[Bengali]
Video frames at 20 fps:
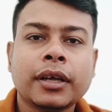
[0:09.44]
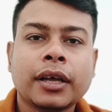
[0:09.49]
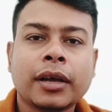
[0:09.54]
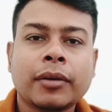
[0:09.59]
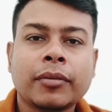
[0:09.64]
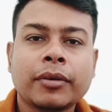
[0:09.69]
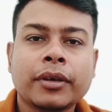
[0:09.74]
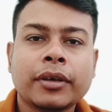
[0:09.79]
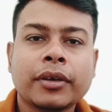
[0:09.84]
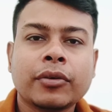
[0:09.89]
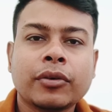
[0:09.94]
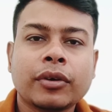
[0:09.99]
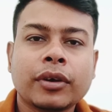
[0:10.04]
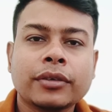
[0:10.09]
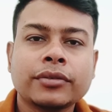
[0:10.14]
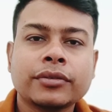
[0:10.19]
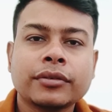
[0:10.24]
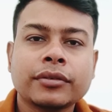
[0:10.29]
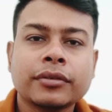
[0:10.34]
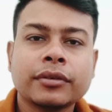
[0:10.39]
আমাকে
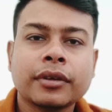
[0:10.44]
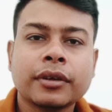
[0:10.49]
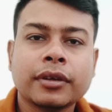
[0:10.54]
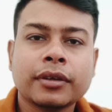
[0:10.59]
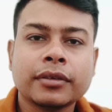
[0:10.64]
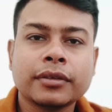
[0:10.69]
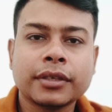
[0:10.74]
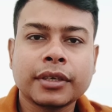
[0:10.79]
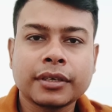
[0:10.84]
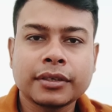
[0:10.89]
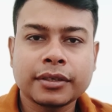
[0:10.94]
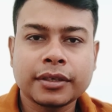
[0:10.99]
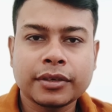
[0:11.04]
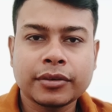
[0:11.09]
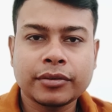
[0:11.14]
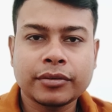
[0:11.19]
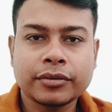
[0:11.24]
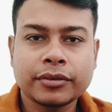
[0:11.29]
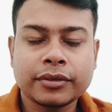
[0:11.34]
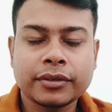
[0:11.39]
কয়েকজন জিজ্ঞাসা
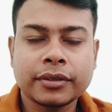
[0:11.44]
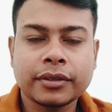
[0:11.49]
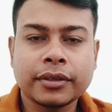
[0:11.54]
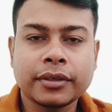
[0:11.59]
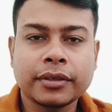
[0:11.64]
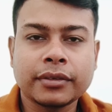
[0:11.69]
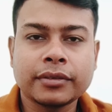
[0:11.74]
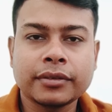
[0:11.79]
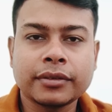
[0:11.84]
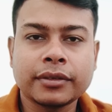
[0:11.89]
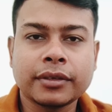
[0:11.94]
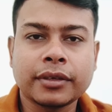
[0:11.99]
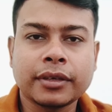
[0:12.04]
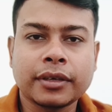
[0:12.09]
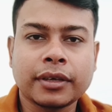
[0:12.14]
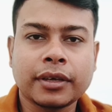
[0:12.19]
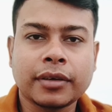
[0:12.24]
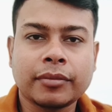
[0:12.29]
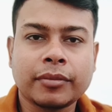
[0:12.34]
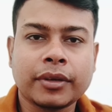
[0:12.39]
করতেছেন যে
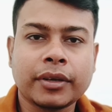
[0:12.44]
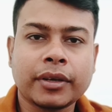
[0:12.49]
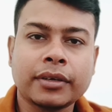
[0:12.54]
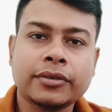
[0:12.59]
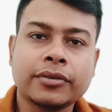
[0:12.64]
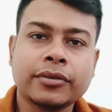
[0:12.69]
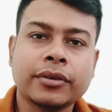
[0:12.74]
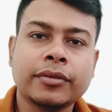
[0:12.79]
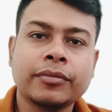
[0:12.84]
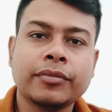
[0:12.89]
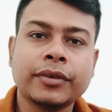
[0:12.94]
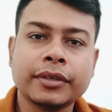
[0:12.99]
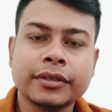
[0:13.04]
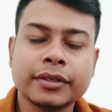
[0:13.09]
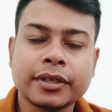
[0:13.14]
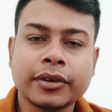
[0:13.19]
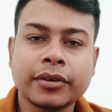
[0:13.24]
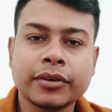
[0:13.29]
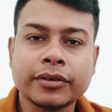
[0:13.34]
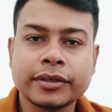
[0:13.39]
আমার আসলে
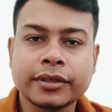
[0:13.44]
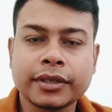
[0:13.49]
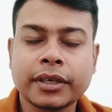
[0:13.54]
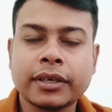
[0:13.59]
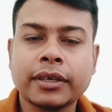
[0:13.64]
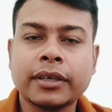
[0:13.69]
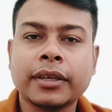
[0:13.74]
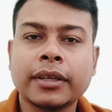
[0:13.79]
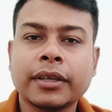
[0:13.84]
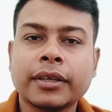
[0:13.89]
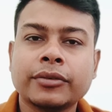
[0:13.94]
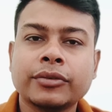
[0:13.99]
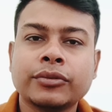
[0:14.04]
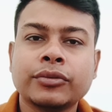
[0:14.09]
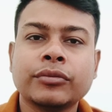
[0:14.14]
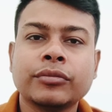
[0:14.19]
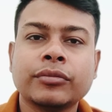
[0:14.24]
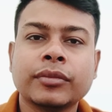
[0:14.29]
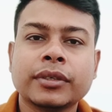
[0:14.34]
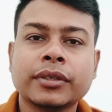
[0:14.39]
ভিসা হয়েছে কিনা জুন
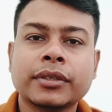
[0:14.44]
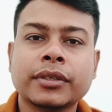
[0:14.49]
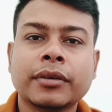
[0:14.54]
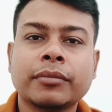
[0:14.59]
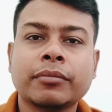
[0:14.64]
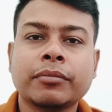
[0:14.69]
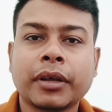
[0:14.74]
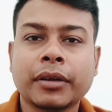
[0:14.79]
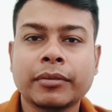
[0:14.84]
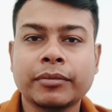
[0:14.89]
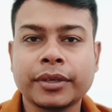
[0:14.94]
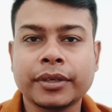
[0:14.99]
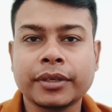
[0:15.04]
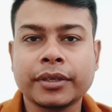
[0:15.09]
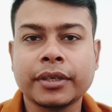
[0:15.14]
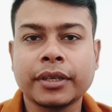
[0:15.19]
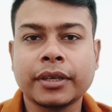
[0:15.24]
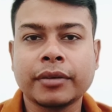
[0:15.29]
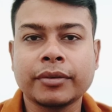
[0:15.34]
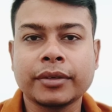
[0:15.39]
মাসের পারমিট
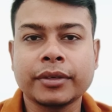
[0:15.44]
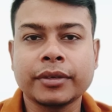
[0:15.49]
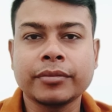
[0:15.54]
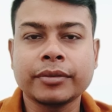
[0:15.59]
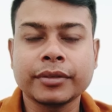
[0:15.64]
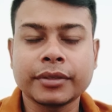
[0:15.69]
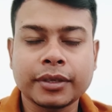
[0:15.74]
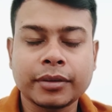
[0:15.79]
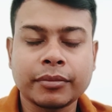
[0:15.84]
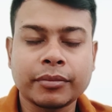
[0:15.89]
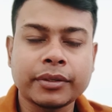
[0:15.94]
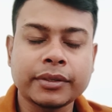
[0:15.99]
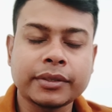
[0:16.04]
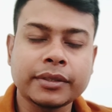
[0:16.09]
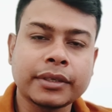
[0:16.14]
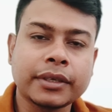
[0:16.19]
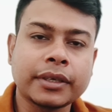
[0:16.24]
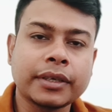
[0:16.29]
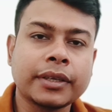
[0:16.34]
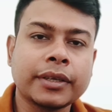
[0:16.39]
নিয়ে আমি কি ভিসা পাইছি
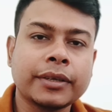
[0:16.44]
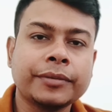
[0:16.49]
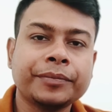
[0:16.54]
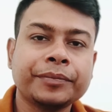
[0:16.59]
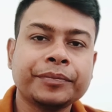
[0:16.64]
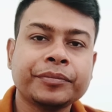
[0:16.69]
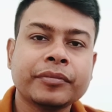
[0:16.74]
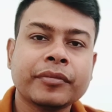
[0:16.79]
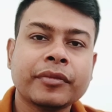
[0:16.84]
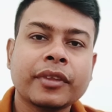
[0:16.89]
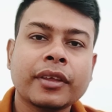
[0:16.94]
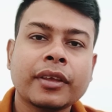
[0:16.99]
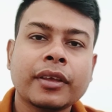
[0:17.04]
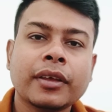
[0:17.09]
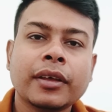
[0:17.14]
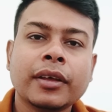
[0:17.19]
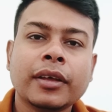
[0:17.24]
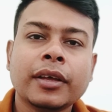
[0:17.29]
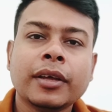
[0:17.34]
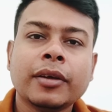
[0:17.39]
কিনা
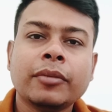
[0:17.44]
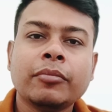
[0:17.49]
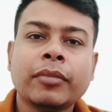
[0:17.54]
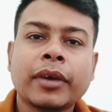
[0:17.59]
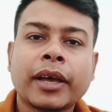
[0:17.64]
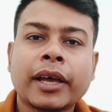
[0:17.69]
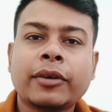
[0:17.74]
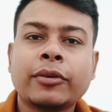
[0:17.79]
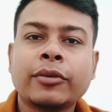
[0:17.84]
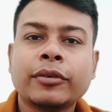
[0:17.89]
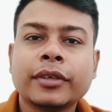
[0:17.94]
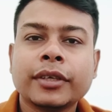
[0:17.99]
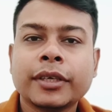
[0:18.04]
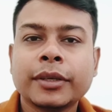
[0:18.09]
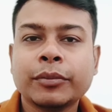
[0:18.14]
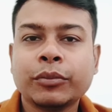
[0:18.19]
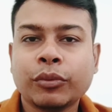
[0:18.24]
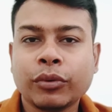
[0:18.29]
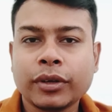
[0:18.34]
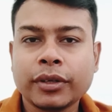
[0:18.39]
বা এখন কি
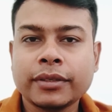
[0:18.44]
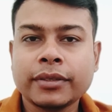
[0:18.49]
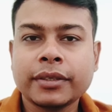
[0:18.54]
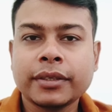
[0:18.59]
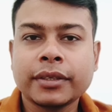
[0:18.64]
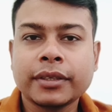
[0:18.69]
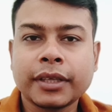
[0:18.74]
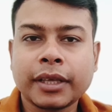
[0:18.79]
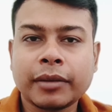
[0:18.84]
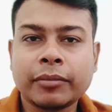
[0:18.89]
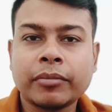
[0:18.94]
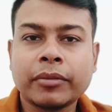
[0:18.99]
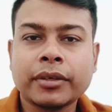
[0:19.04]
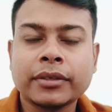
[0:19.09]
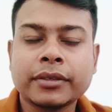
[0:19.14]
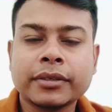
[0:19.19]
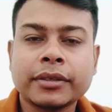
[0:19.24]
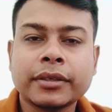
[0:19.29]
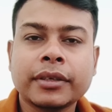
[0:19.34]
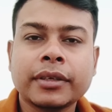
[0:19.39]
পরিস্থিতি
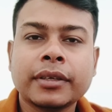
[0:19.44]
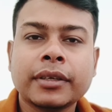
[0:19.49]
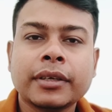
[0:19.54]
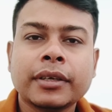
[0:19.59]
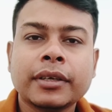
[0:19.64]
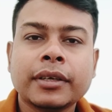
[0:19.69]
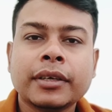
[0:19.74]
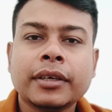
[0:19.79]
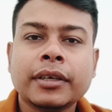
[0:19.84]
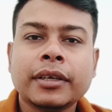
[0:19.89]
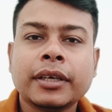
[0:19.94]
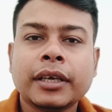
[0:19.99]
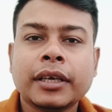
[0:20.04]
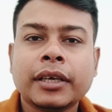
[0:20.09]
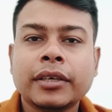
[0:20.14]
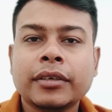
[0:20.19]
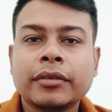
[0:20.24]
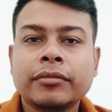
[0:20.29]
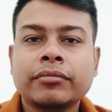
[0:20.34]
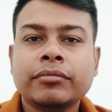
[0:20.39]
এম্বাসির
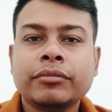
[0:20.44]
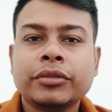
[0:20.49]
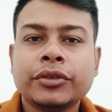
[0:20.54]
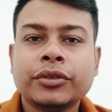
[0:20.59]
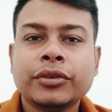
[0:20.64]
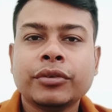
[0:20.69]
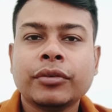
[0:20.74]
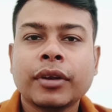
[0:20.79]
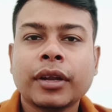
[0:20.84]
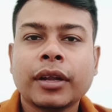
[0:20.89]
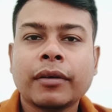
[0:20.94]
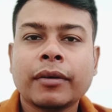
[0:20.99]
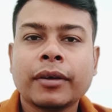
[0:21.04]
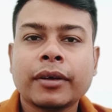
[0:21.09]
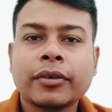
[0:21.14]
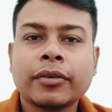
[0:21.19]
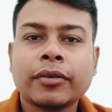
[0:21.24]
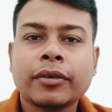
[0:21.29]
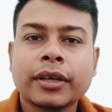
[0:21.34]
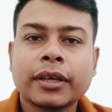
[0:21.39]
এই বিষয়গুলো আমাকে
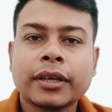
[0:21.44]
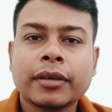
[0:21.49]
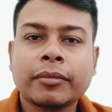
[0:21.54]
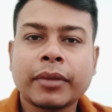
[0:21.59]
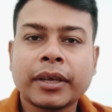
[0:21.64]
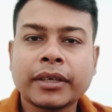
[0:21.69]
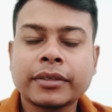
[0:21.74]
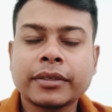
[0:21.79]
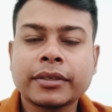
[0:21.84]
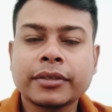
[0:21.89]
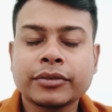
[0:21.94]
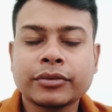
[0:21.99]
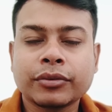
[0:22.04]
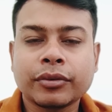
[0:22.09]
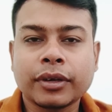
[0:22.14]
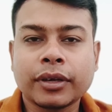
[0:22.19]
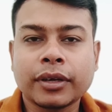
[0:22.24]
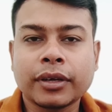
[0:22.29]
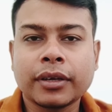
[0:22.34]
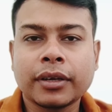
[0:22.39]
অনেকে মেসেজ
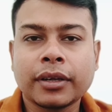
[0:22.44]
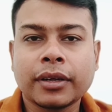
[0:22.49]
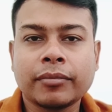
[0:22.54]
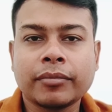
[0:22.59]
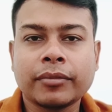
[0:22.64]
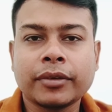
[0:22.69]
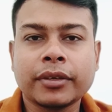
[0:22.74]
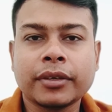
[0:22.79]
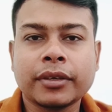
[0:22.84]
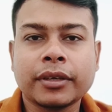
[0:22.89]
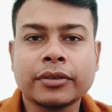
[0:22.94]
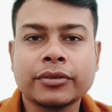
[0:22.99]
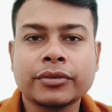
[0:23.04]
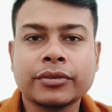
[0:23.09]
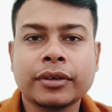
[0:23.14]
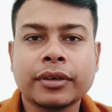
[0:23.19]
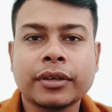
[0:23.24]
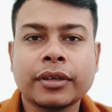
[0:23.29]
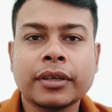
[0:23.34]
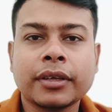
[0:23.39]
করেন আমি
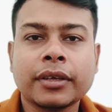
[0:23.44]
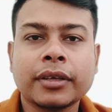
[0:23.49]
আসলে